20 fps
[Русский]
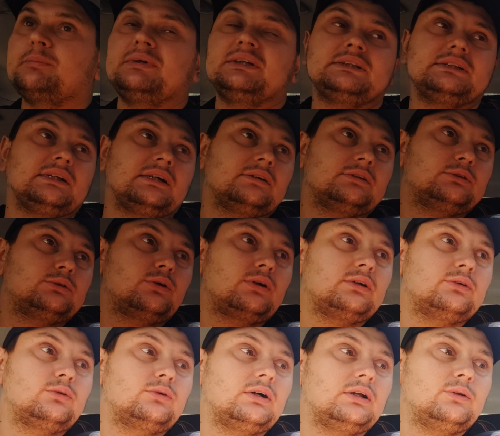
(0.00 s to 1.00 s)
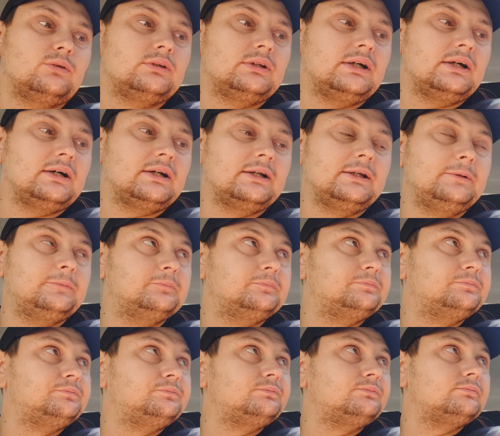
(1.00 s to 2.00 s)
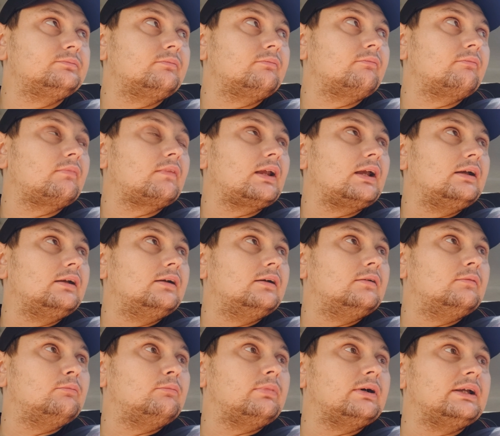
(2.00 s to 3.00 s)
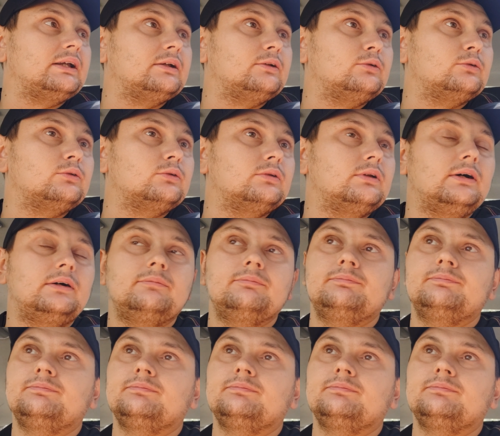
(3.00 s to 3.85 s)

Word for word: написано, в сторону Холодной горы. Поеду туда.